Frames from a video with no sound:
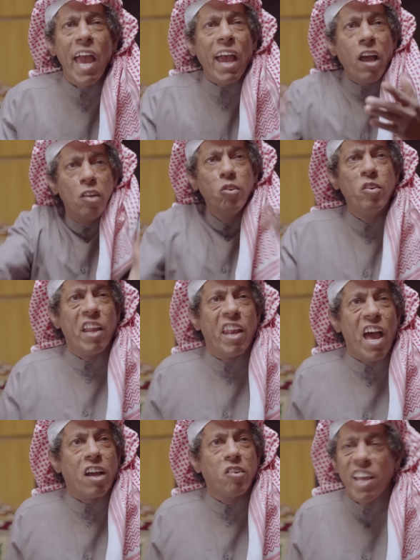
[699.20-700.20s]
خلونا
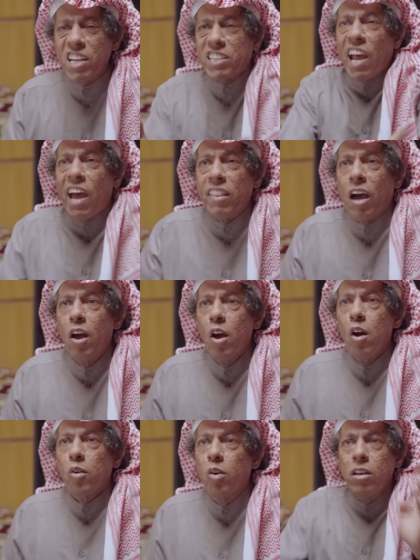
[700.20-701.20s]
ناكل ايش هذا؟
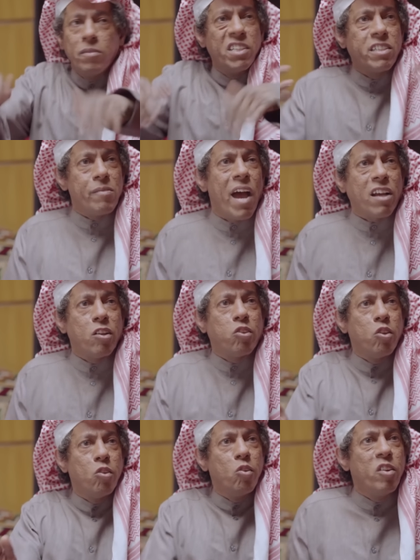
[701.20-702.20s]
كل ما نجيب اكل
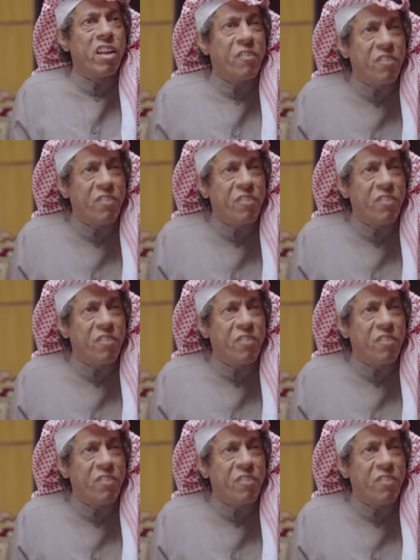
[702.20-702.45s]
تدلونا